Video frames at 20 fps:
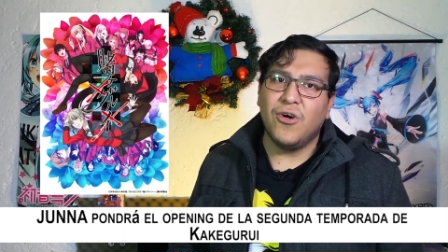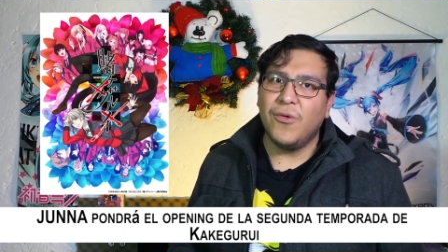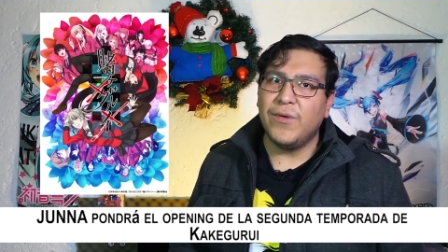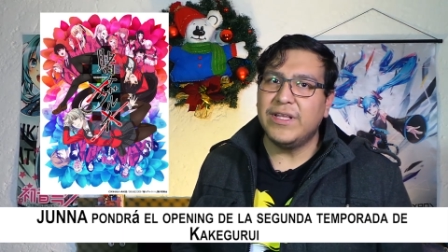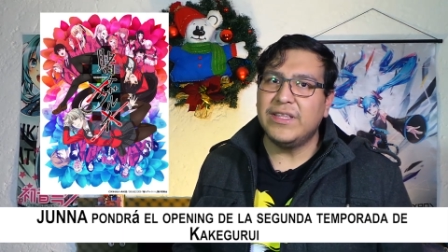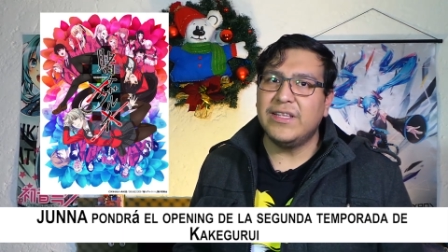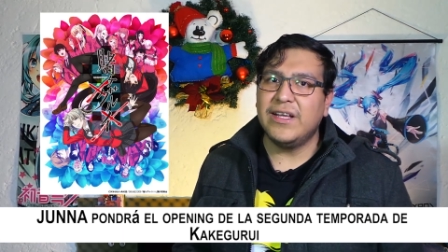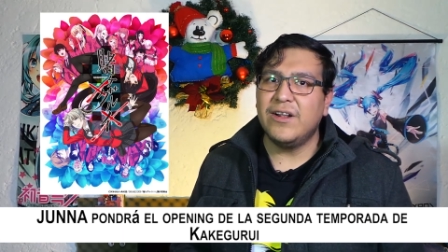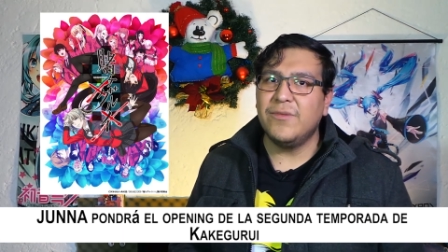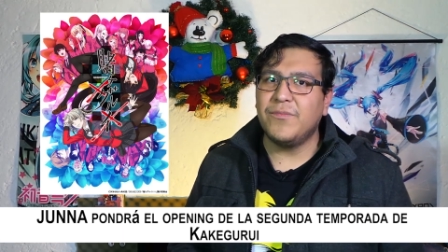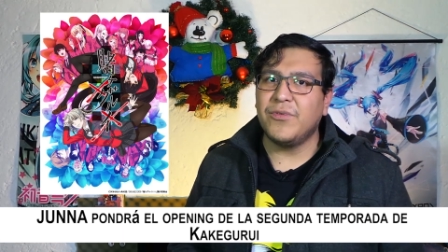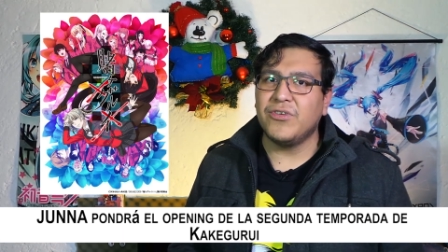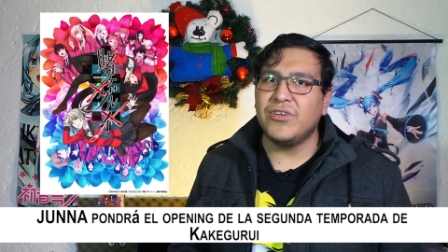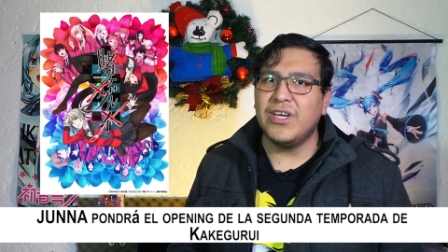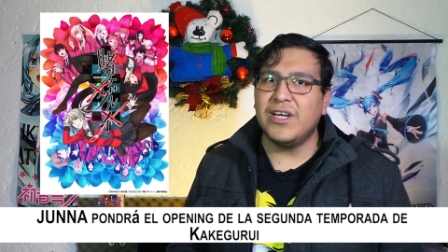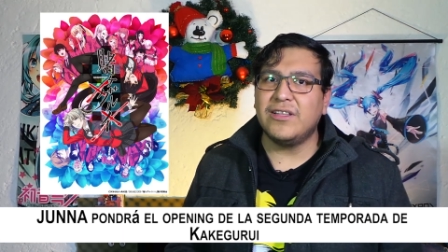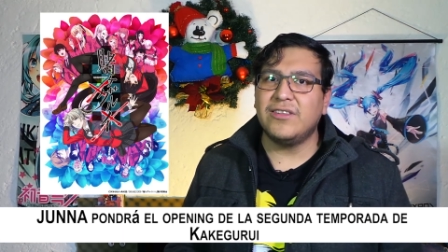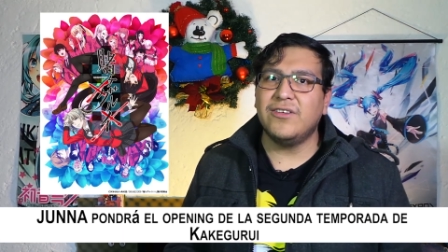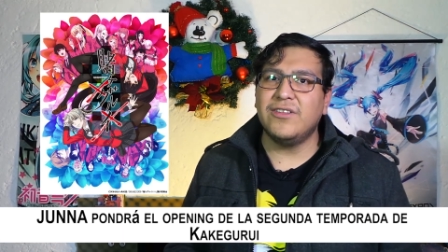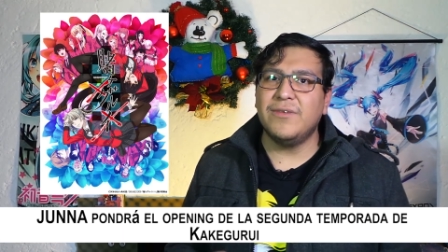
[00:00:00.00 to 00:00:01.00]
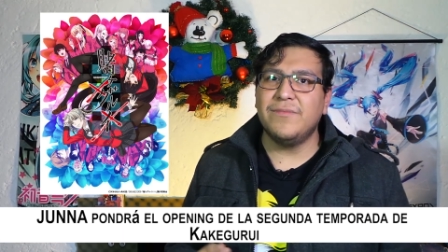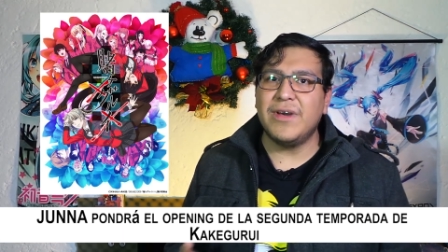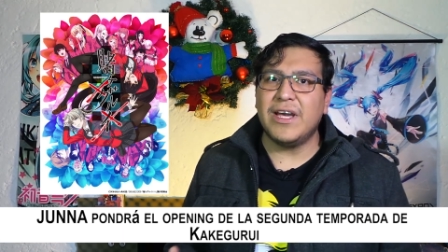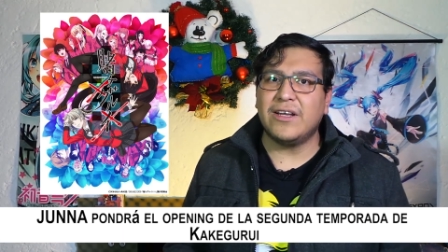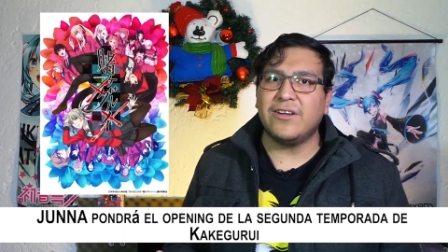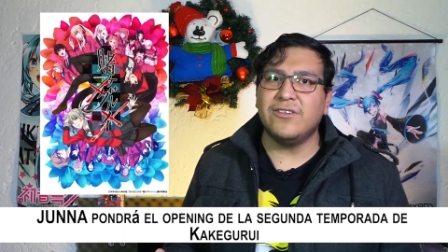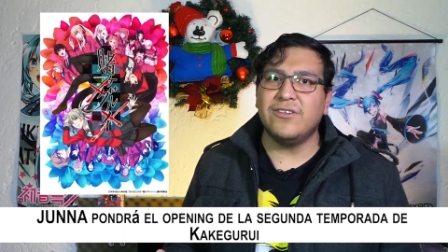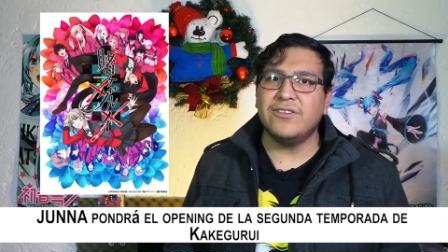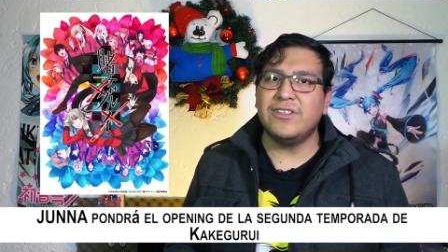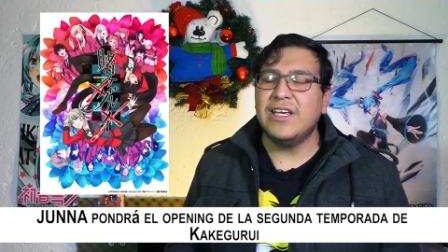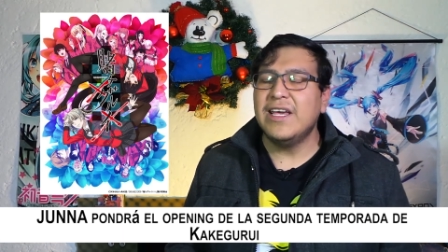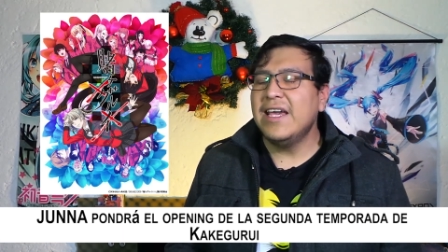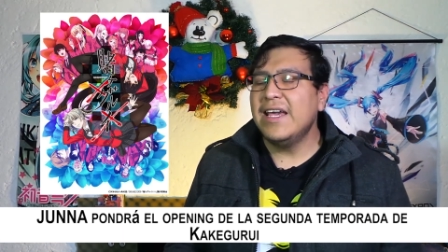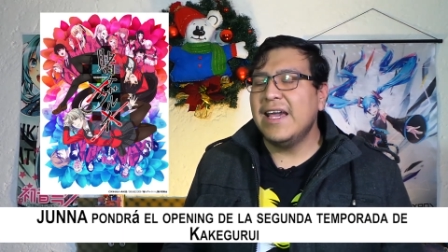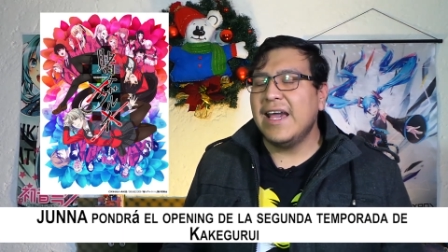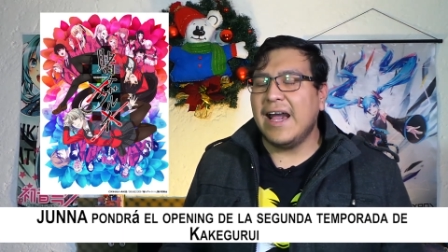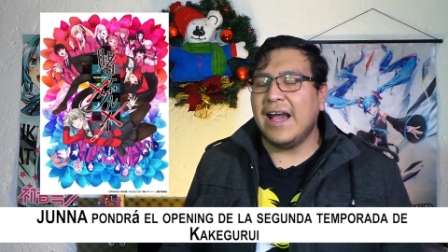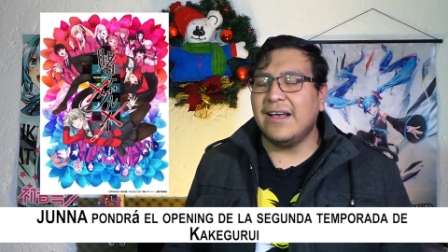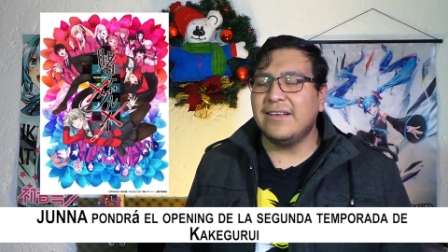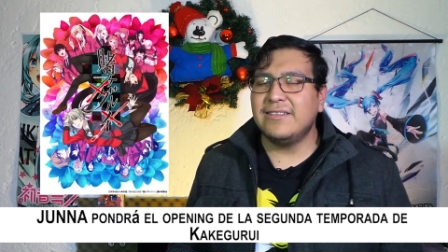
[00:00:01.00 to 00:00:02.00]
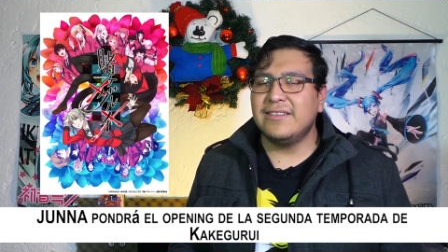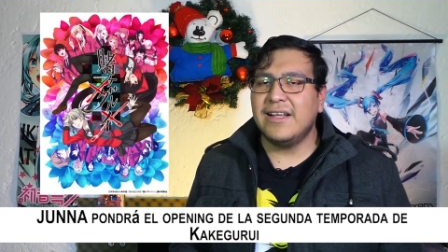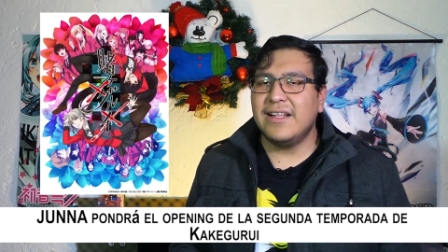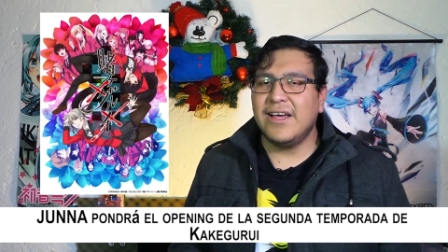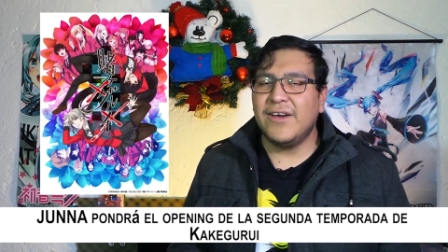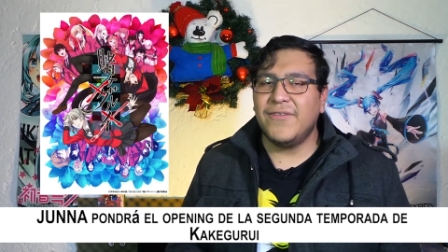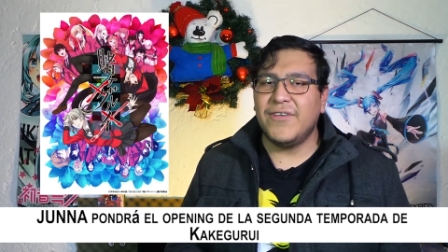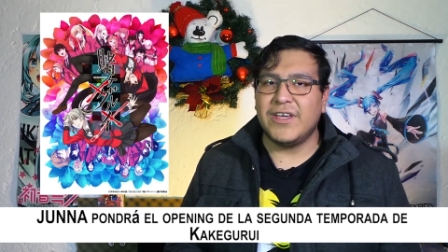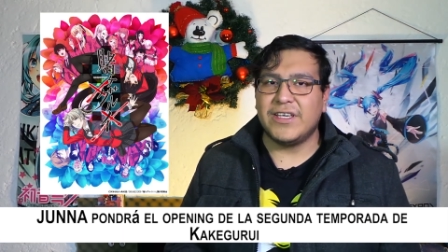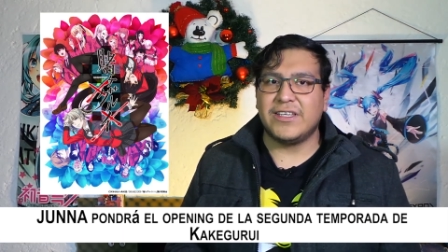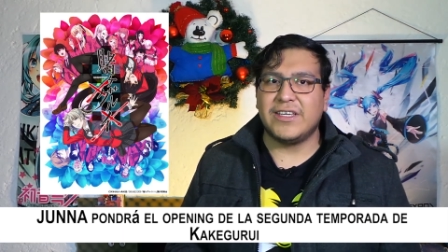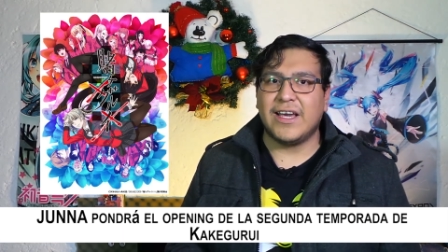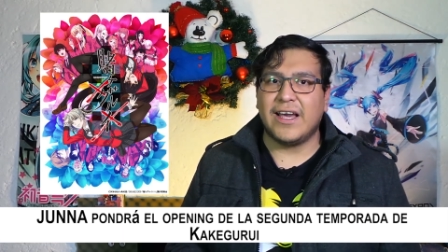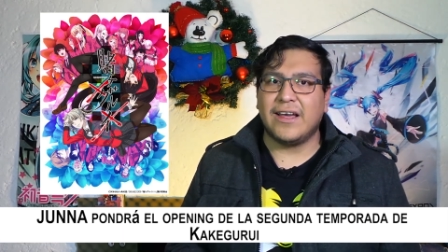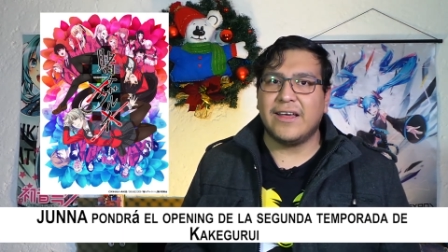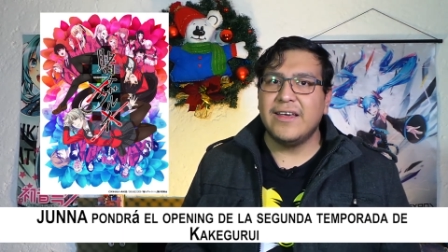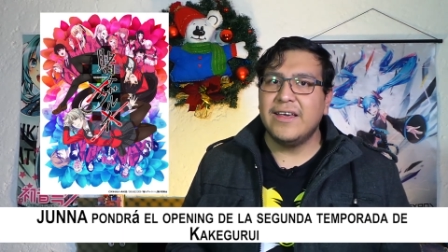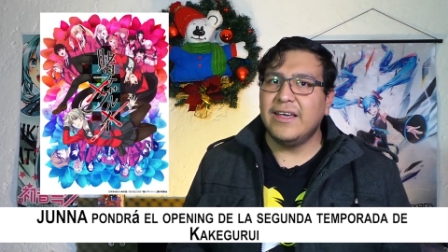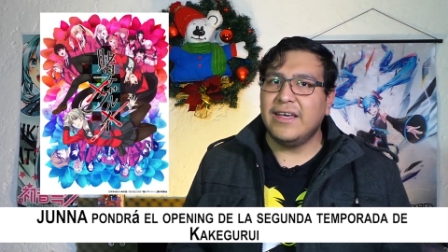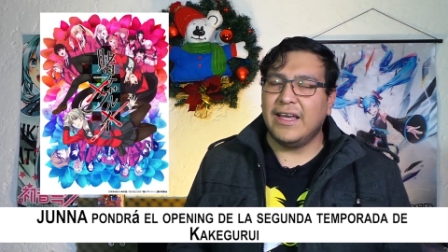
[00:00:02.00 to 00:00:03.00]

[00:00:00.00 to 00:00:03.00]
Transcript: joven del proyecto de Macros hasta la fecha.